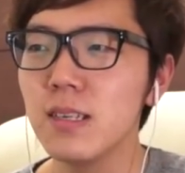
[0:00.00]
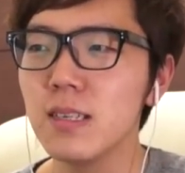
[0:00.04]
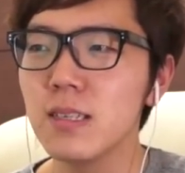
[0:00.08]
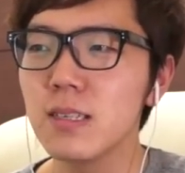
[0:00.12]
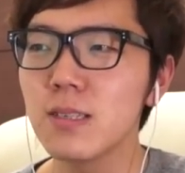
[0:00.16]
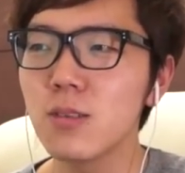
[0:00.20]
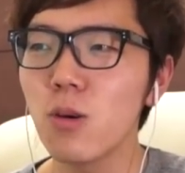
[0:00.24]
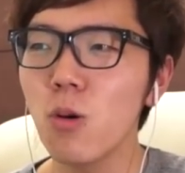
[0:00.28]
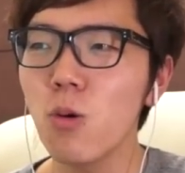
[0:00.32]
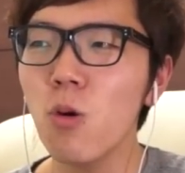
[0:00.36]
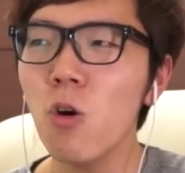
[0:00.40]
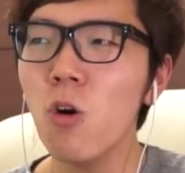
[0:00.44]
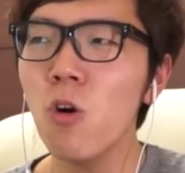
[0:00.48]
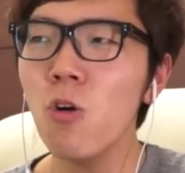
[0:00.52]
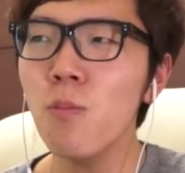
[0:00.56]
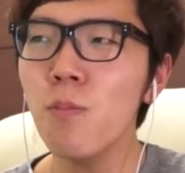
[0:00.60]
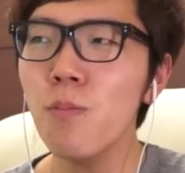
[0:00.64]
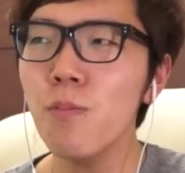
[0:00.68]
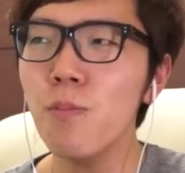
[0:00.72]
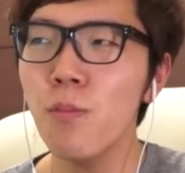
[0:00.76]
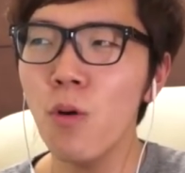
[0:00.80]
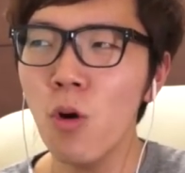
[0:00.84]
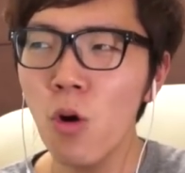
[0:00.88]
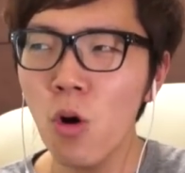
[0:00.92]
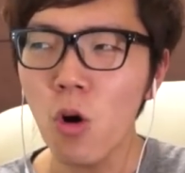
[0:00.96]
そこ
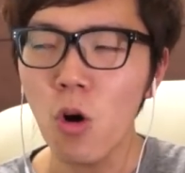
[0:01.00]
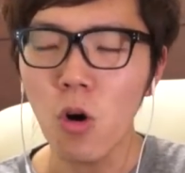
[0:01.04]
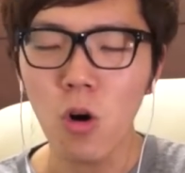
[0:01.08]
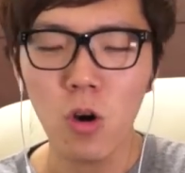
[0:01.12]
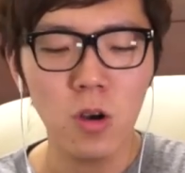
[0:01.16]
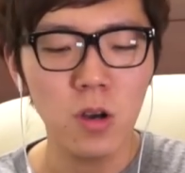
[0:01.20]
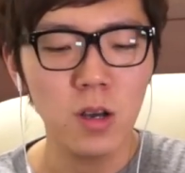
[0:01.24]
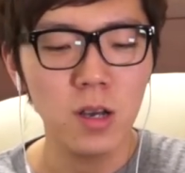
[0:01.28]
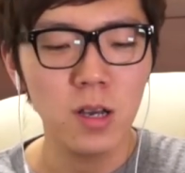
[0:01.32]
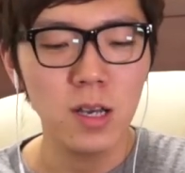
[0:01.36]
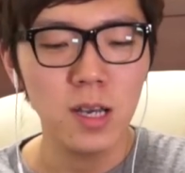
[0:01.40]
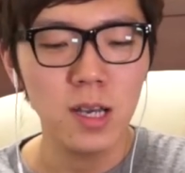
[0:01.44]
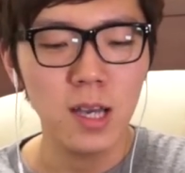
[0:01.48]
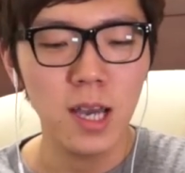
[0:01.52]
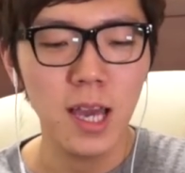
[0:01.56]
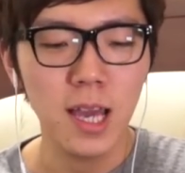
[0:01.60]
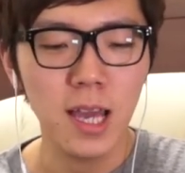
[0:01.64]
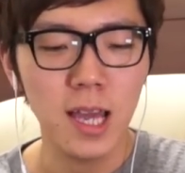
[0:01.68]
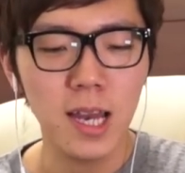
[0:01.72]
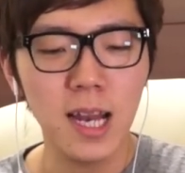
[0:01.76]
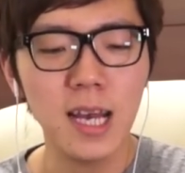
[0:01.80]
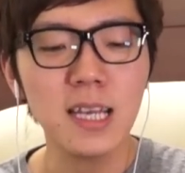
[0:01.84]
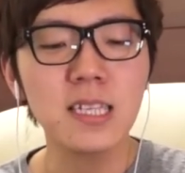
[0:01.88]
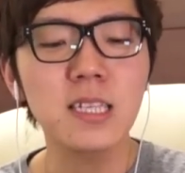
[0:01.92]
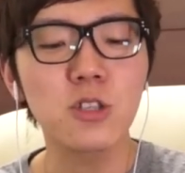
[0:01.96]
も、
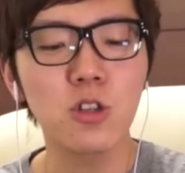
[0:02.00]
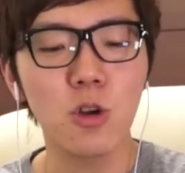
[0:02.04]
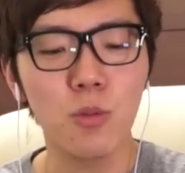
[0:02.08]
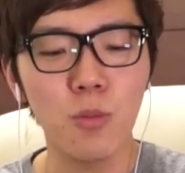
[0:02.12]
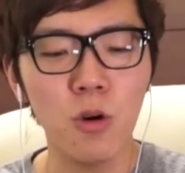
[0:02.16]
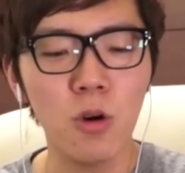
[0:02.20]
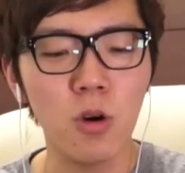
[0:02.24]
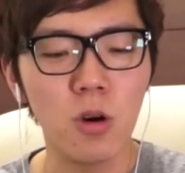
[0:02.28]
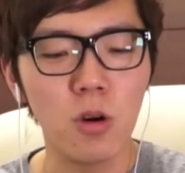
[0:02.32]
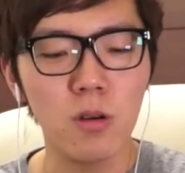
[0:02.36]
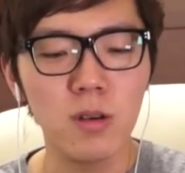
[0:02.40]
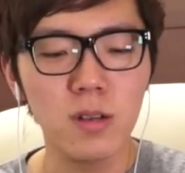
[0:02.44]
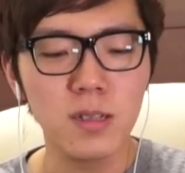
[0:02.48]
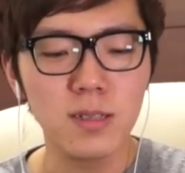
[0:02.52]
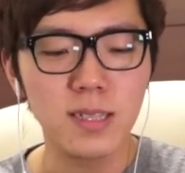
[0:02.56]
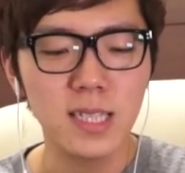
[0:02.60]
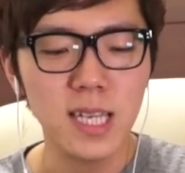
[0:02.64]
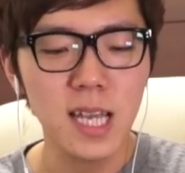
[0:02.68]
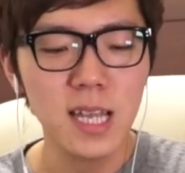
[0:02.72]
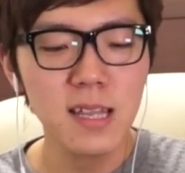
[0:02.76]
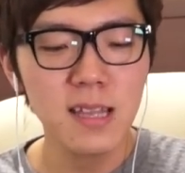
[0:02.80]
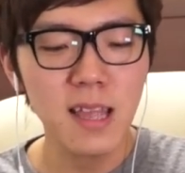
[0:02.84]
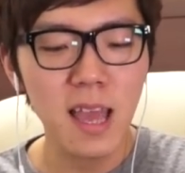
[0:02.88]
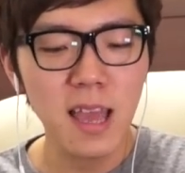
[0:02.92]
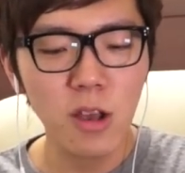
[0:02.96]
えー、ラストも
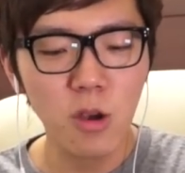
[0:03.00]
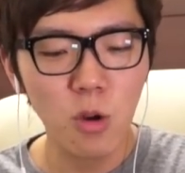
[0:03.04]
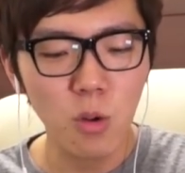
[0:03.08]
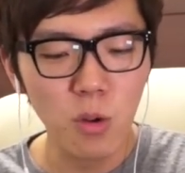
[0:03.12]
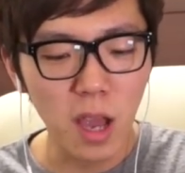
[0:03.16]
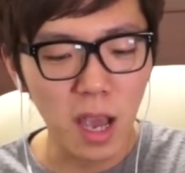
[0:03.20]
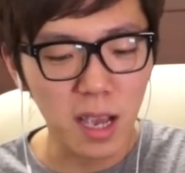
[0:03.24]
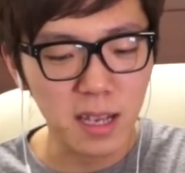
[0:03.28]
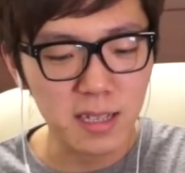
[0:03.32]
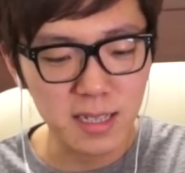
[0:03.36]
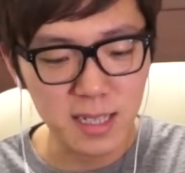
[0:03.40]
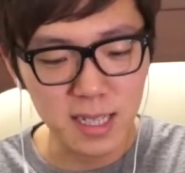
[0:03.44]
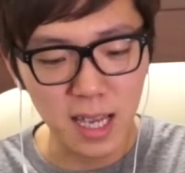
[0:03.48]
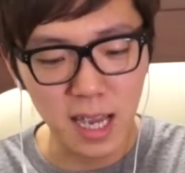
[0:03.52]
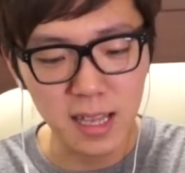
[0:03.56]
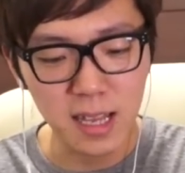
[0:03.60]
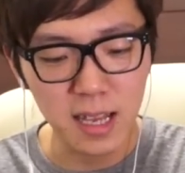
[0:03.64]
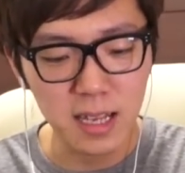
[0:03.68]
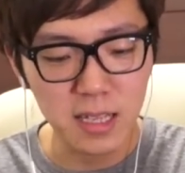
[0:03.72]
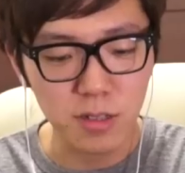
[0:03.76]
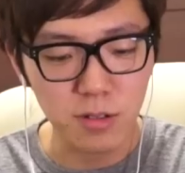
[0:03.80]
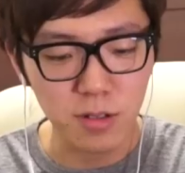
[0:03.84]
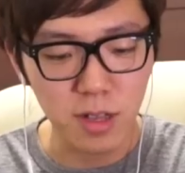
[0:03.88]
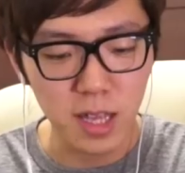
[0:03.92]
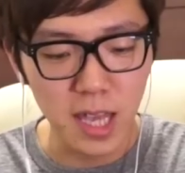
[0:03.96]
全体攻撃使いた
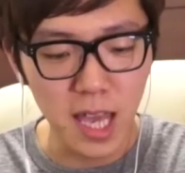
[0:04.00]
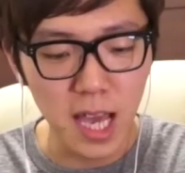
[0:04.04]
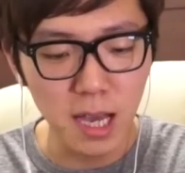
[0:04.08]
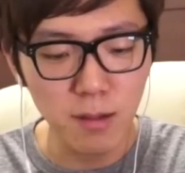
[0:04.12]
いんですよね。